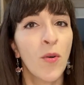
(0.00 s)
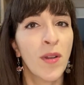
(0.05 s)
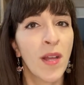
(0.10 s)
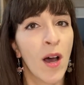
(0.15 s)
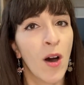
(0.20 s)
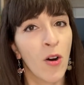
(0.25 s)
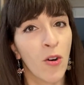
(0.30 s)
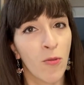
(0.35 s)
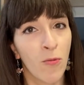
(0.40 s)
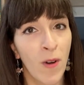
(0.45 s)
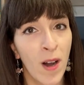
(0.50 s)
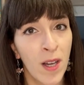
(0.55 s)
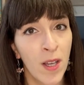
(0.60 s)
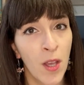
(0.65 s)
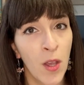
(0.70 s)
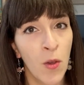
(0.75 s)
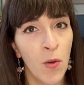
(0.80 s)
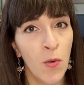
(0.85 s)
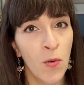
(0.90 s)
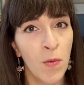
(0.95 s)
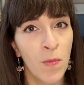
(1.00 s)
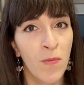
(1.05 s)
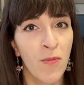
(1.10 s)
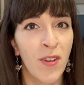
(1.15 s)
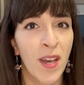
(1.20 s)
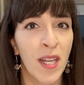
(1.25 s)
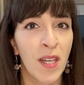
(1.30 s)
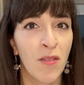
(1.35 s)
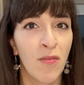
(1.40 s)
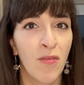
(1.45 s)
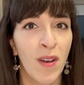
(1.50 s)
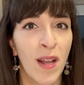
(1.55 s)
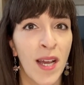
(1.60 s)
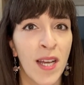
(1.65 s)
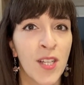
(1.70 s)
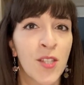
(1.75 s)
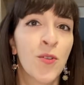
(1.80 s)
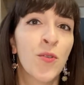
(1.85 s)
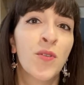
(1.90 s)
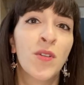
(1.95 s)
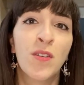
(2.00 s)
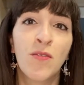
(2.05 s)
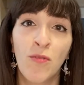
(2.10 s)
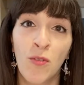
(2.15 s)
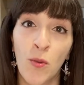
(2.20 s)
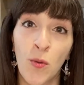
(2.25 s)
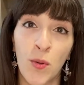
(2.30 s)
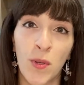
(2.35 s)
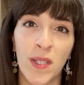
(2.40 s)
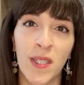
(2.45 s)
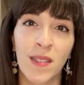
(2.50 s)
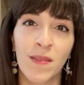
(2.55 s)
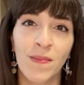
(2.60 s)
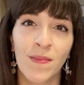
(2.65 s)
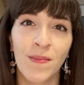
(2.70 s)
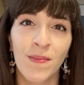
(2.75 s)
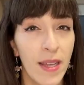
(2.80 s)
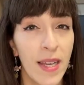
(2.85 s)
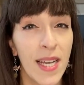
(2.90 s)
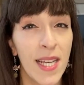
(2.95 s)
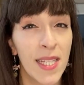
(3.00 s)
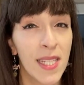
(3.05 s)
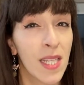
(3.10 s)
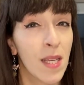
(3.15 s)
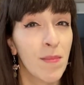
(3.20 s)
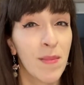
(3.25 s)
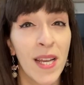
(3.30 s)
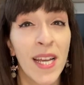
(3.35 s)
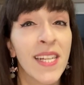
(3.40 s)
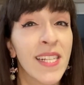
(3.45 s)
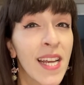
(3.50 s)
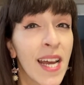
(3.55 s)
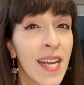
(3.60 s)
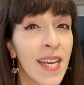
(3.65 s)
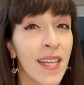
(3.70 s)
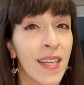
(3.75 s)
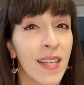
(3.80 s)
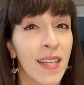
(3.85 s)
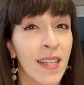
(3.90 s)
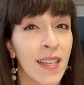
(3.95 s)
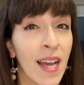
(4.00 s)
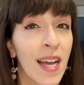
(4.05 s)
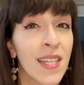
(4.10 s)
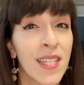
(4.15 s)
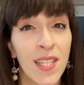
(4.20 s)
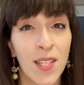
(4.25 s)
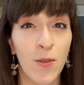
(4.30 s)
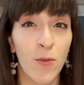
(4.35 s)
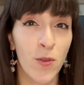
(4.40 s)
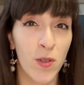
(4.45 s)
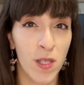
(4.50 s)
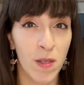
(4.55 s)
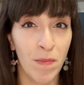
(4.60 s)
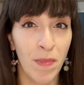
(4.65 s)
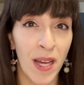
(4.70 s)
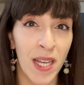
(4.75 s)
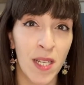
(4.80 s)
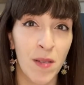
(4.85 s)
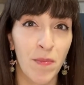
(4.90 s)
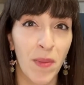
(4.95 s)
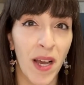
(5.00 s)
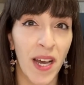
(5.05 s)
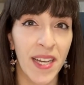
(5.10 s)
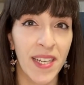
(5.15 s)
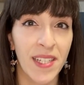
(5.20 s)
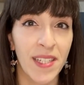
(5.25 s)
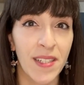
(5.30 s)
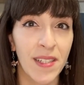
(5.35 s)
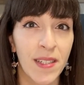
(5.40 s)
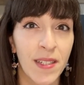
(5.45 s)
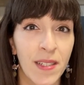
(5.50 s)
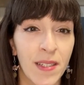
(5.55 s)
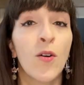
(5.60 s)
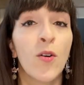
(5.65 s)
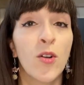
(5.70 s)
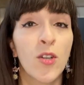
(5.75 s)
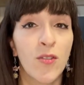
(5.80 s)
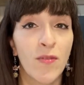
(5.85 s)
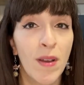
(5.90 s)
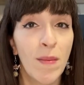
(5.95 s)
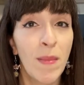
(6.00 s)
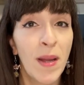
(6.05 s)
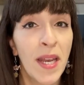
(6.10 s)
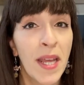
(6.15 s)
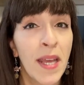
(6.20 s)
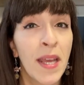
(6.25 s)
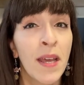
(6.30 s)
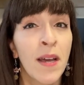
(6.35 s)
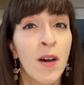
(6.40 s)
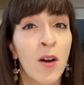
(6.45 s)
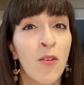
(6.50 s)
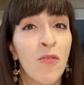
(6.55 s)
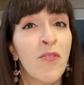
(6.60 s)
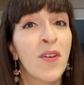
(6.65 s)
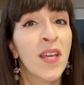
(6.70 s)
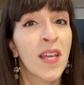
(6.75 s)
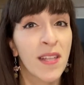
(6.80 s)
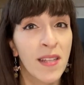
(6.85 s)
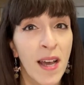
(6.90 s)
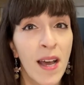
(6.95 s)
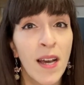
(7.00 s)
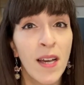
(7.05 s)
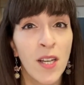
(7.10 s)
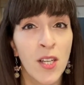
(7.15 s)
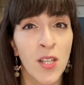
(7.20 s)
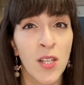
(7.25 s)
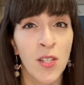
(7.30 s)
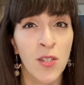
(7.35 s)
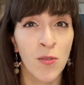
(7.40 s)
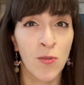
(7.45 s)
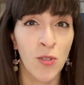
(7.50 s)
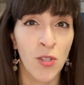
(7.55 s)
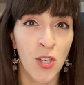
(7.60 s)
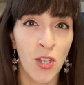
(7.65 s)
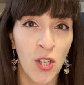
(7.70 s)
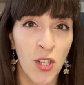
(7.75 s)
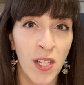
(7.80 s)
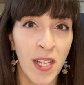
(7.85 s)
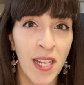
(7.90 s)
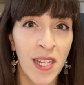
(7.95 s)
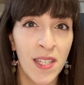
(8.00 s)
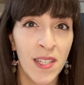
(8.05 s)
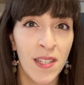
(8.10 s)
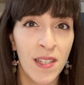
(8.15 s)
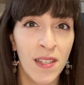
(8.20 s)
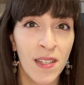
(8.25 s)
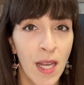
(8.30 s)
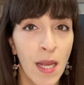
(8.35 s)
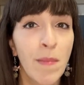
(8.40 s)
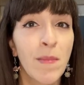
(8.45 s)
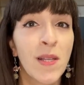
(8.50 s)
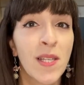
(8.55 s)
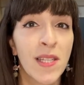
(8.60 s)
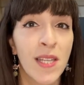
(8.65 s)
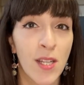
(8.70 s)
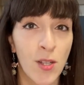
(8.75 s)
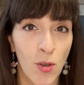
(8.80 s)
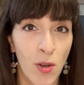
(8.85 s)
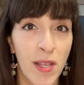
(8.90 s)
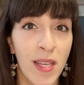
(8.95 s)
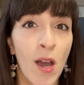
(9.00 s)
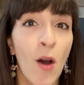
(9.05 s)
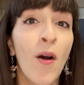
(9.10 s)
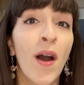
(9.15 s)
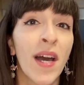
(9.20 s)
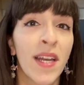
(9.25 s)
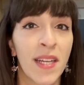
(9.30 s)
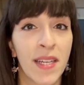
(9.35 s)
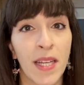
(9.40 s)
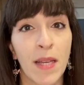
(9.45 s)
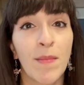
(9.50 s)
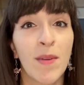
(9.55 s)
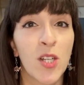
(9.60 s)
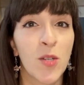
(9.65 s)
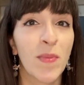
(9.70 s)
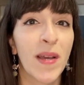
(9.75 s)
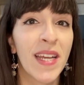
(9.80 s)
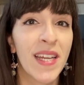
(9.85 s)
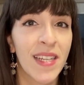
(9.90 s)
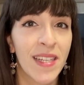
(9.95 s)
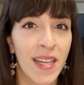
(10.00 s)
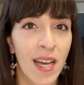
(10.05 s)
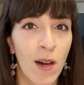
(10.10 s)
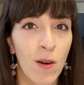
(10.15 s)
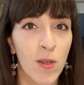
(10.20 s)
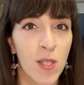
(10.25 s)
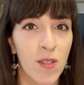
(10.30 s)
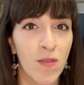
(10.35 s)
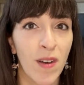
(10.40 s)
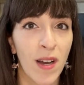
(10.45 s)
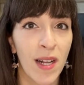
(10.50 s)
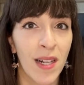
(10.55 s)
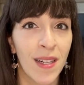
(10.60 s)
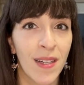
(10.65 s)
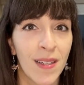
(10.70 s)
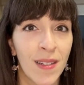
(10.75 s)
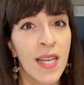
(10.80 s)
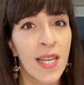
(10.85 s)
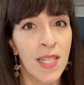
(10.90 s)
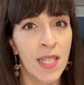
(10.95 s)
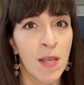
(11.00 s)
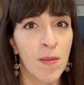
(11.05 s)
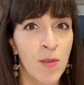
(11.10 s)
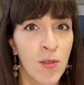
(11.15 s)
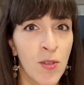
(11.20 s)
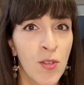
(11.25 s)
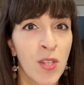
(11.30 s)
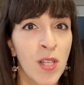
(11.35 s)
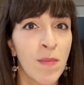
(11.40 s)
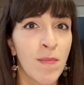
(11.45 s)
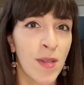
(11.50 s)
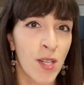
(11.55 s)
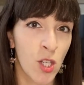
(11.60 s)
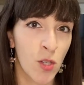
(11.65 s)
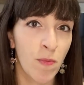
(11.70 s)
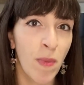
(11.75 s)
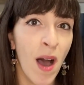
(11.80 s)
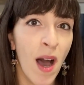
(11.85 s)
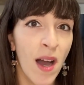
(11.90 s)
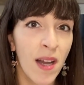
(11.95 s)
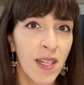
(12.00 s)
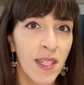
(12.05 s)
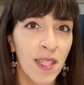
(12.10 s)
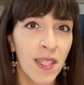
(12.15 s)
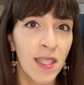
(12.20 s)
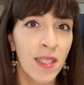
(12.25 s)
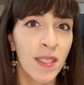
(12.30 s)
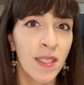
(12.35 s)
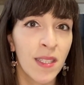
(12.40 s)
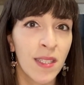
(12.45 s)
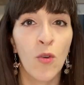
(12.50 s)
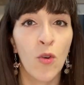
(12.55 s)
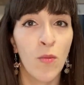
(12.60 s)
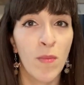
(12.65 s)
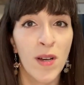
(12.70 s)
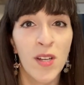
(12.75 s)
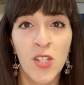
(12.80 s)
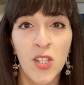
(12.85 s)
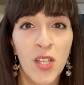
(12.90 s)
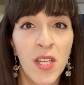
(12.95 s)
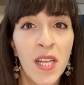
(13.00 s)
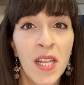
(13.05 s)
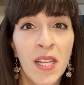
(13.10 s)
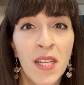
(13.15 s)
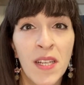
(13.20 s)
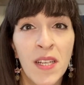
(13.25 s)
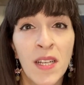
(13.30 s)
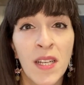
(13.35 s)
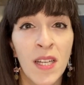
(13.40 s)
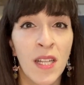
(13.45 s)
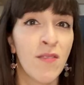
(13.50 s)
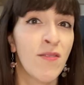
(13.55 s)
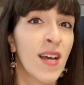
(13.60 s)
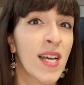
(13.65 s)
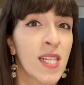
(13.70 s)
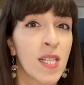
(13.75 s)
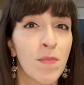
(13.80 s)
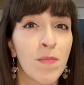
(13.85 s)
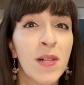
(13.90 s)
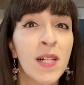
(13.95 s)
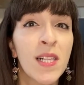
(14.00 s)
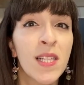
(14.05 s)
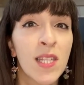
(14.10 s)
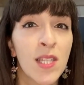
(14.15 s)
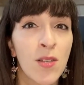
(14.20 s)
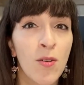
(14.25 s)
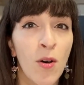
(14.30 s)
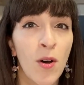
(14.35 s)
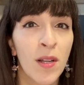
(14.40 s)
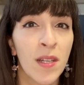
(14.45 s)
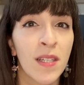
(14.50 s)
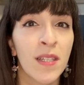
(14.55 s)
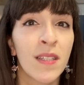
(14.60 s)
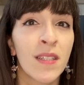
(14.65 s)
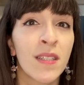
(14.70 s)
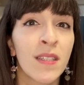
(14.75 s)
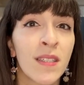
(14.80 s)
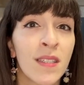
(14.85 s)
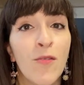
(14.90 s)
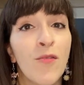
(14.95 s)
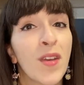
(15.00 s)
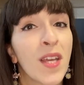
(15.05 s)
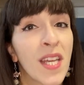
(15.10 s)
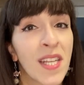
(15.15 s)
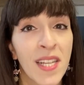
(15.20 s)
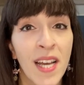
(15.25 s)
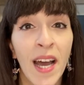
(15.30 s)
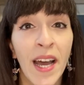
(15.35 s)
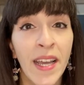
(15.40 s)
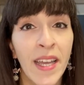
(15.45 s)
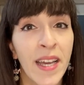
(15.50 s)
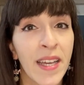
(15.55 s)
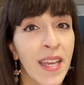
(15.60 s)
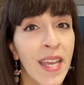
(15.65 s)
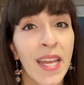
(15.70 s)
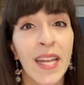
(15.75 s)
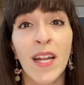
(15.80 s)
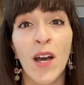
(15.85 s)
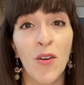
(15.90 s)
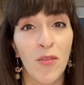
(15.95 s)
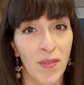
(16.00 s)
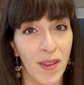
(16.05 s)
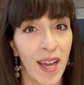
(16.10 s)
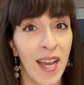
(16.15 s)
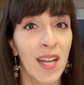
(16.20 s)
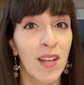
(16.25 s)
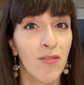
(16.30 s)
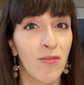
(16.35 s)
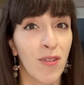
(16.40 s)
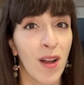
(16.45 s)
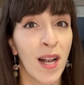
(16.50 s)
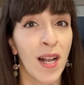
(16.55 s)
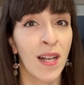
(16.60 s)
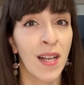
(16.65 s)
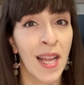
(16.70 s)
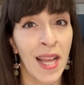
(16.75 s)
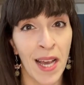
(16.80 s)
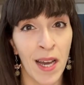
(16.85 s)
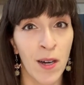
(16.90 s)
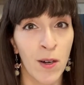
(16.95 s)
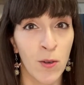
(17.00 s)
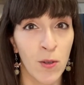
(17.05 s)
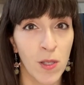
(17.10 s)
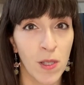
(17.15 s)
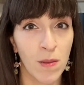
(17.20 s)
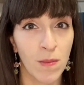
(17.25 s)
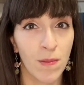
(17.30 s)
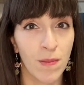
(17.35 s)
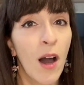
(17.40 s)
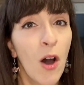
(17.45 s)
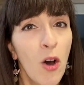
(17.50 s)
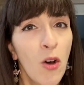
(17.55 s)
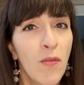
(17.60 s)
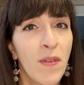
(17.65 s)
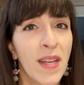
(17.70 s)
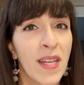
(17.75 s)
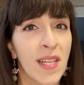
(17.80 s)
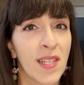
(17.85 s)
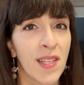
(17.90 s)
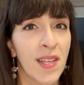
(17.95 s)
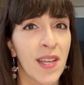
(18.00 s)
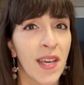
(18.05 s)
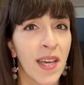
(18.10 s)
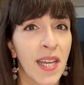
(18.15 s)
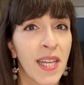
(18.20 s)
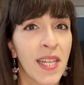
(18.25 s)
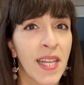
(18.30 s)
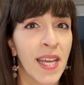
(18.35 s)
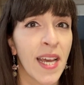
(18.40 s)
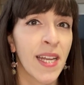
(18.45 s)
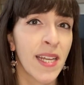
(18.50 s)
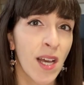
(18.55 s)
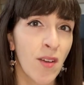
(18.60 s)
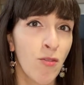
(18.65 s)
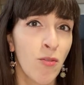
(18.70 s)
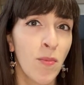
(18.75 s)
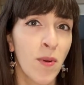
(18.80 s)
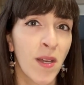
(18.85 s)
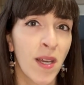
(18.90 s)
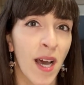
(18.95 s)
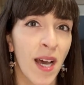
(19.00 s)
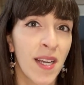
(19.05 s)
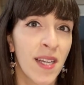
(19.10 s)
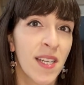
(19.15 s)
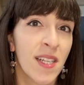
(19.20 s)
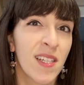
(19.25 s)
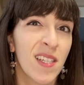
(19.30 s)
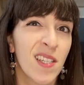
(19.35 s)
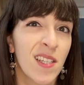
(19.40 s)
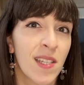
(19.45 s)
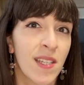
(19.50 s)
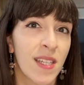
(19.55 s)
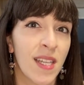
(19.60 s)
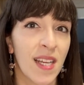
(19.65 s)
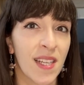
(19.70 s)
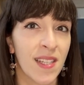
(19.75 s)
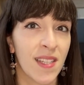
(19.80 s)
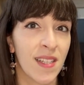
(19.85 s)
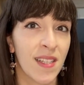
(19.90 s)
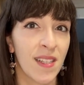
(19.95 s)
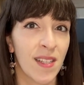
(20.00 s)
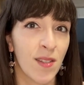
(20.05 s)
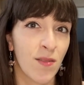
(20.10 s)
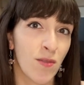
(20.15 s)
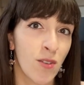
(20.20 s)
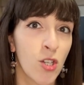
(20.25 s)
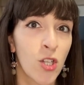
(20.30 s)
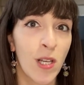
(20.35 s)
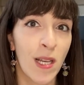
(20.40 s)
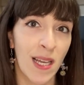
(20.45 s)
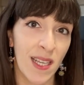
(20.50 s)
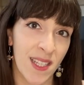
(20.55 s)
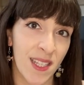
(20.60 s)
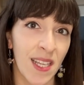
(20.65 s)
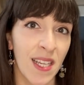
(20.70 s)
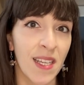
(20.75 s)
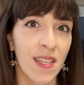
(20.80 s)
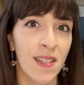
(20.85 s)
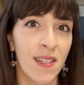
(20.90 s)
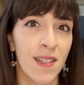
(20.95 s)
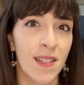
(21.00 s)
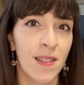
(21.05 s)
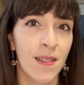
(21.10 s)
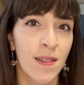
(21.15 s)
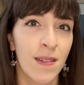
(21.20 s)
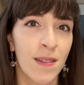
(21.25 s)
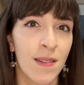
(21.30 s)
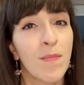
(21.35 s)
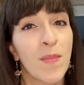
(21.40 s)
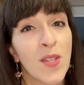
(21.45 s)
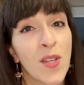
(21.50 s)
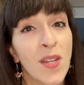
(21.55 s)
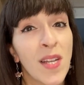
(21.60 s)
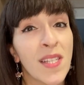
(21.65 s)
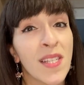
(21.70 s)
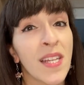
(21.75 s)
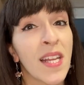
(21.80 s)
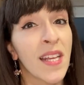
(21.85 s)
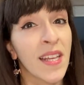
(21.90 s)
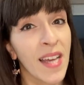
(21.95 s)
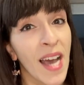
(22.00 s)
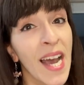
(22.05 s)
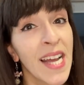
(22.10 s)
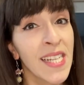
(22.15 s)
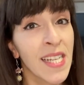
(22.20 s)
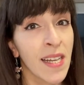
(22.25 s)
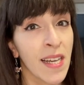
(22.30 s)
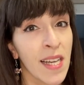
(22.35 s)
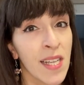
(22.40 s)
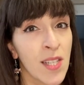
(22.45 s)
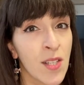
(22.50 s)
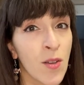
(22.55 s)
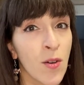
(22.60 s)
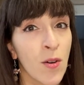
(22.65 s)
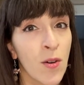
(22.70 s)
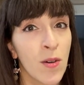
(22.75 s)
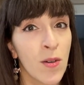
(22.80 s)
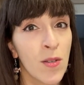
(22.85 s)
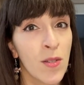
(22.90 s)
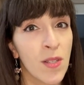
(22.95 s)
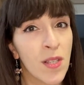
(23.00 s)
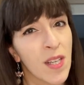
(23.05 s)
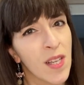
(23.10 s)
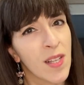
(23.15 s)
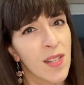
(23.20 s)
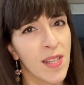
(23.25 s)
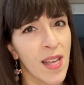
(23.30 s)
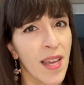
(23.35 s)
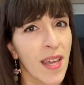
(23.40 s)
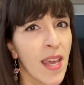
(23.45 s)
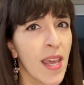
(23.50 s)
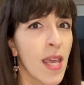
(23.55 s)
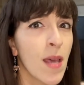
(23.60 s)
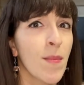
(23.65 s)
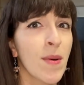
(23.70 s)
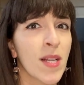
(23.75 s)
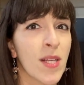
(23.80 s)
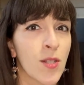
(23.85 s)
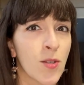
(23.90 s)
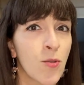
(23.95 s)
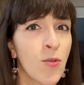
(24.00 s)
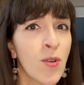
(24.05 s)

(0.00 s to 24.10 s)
Oder auch Wagyu, Pferdefleisch und Geflügel. Es gibt echt eine ganz große Bandbreite. Und wenn man eher auf vegetarisches Sushi steht, gibt es natürlich auch eine dementsprechende Auswahl. Es gibt Sushi mit Spargel, Aubergine, diverse Pilzsorten. Vegetarier gehen auf keinen Fall leer aus. Auch wenn das Gericht eher dafür bekannt ist, dass es fischlastig ist. Besonders in den Kaiten-Restaurants, ich zeige hier mal das